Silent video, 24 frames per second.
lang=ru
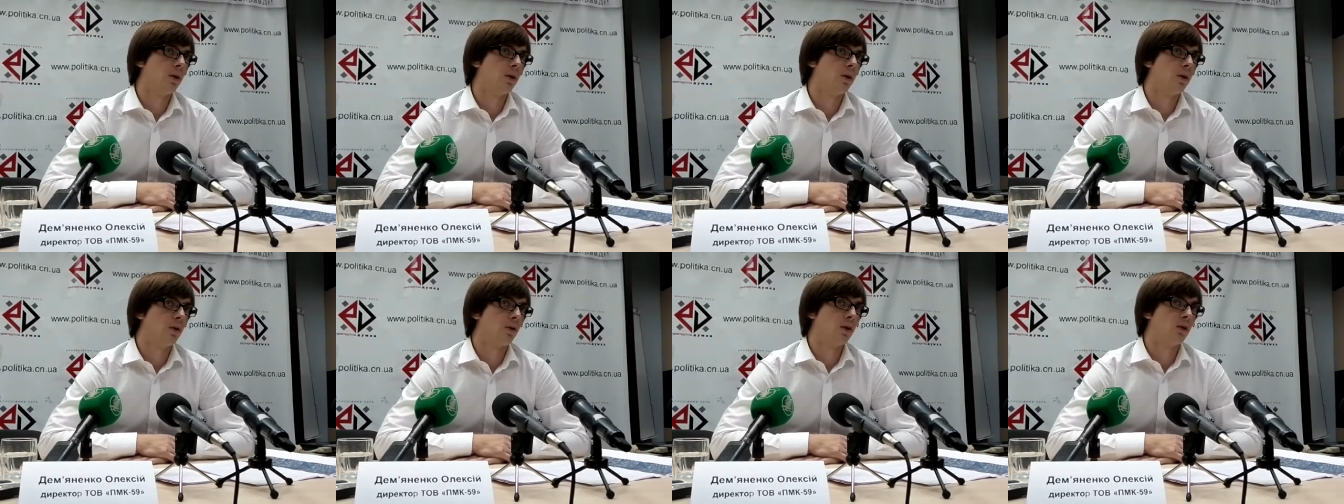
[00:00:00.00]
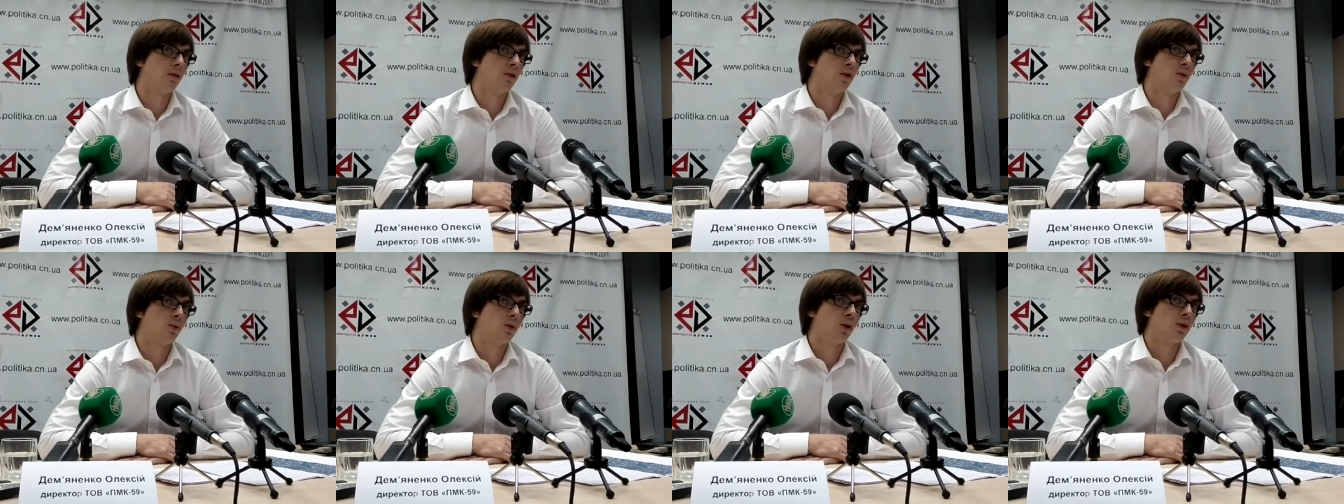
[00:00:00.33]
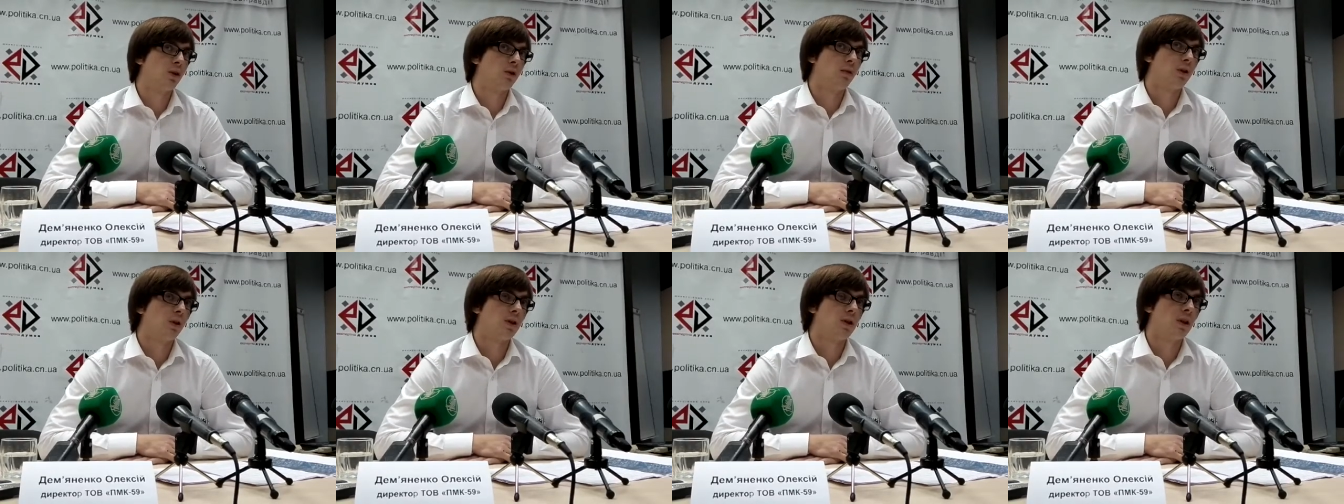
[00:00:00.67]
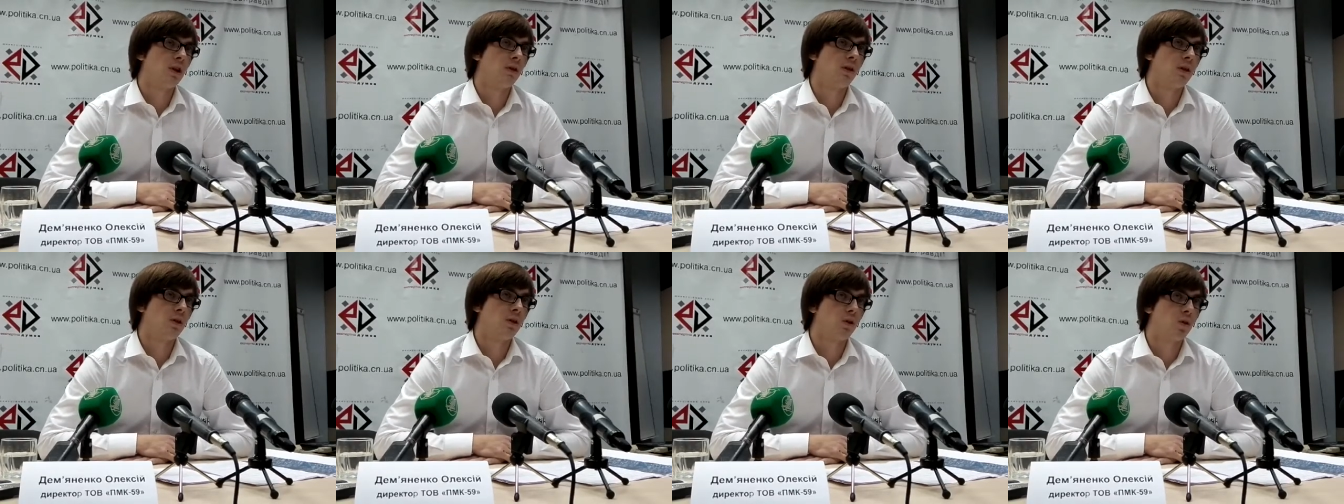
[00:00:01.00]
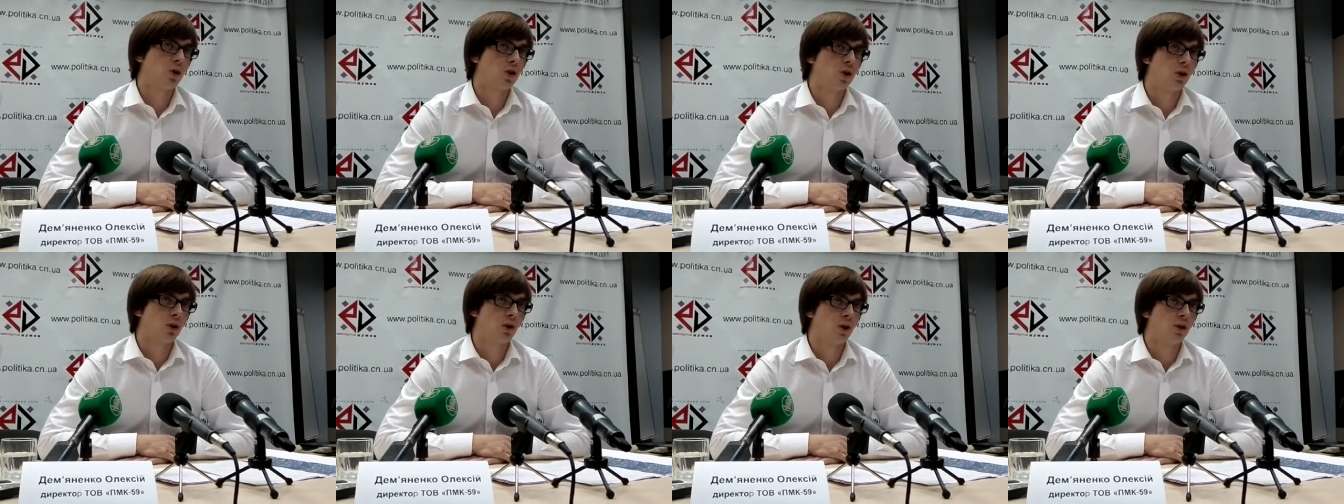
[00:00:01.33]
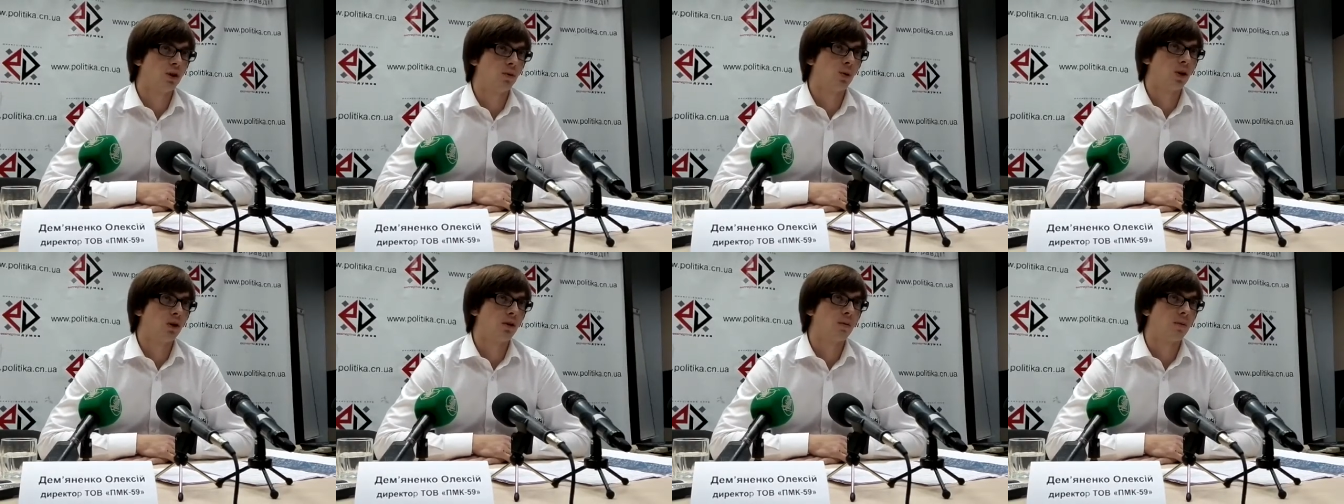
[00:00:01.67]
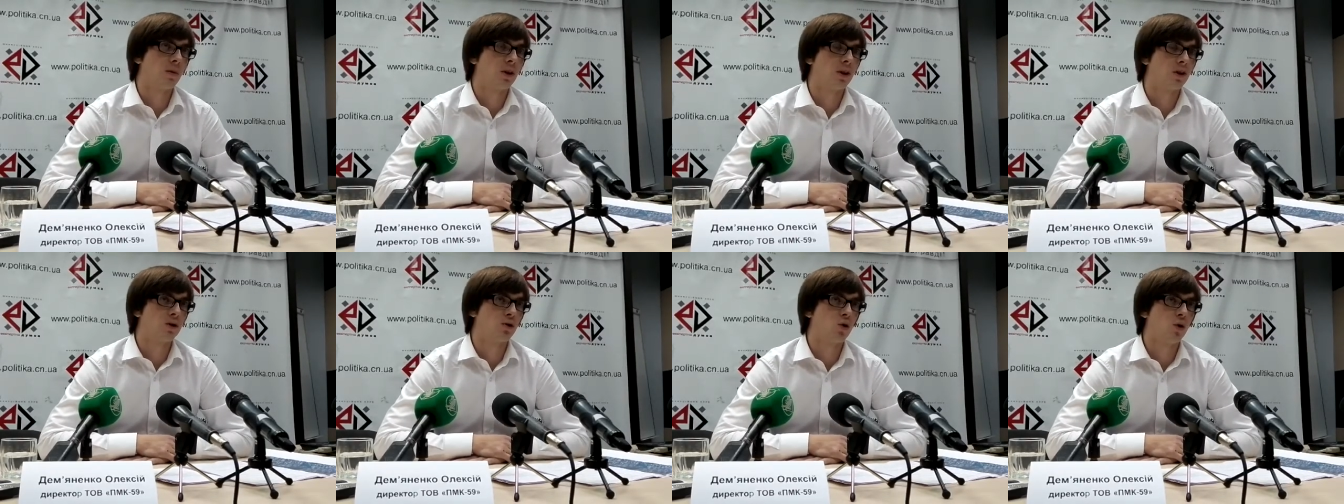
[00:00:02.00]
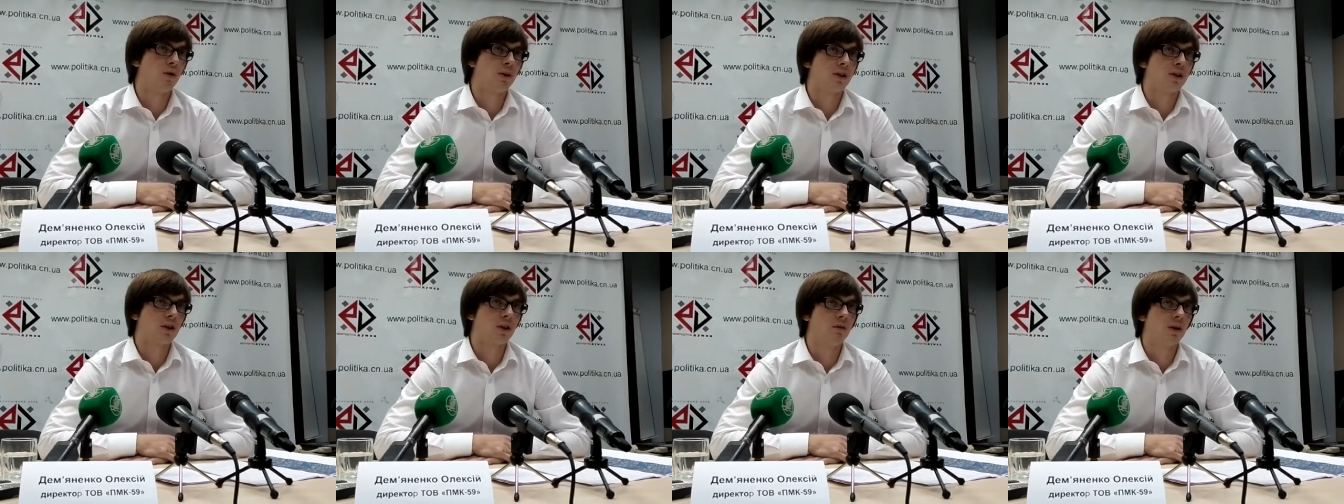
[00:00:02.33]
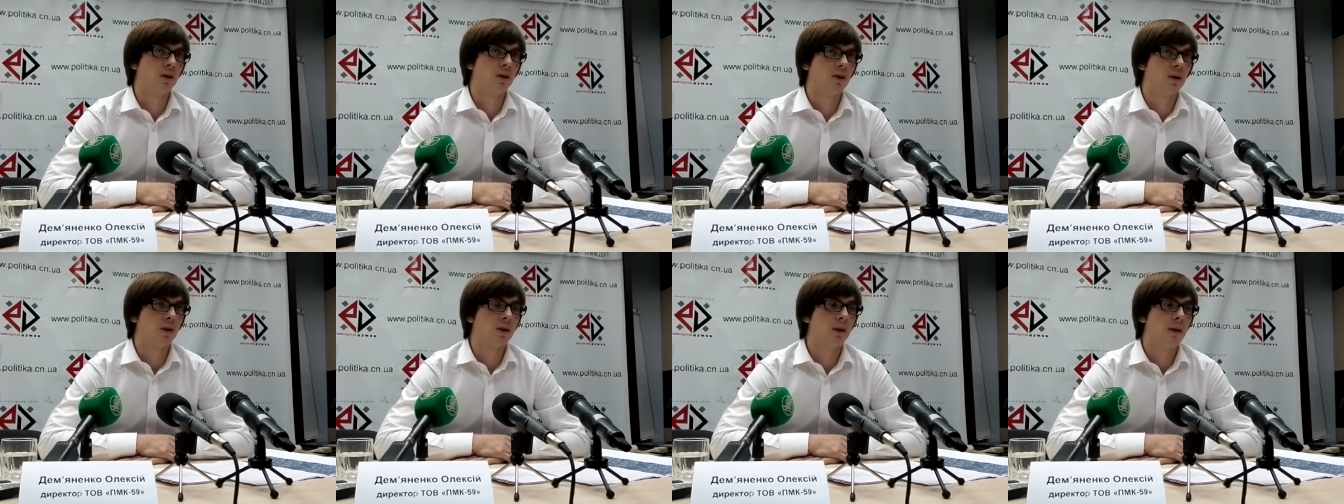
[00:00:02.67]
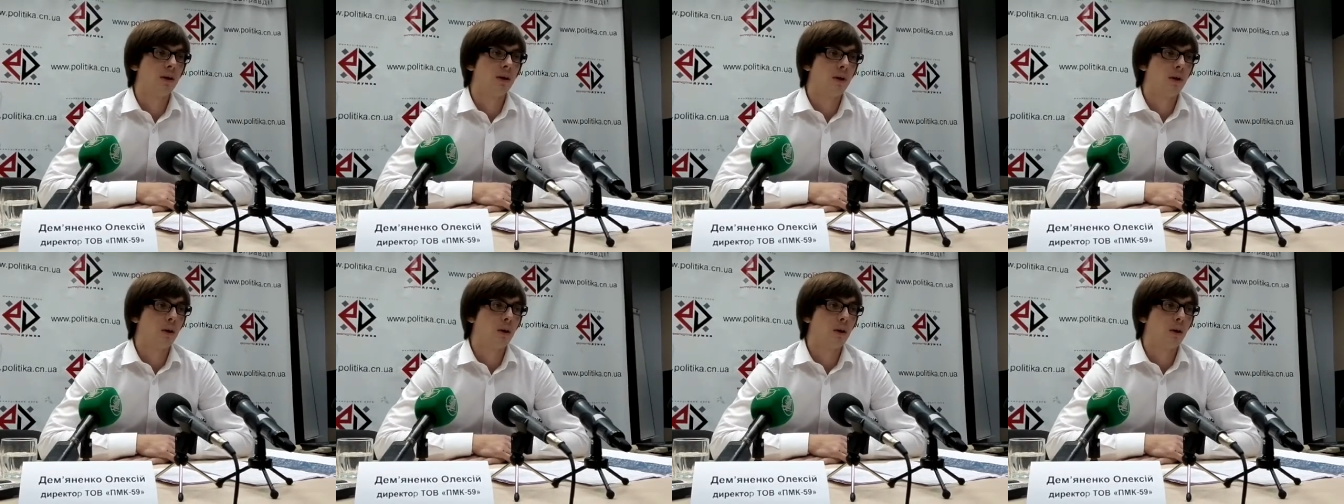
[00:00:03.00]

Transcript: народного депутата Владислава Атрошенко, депутатом городского совета,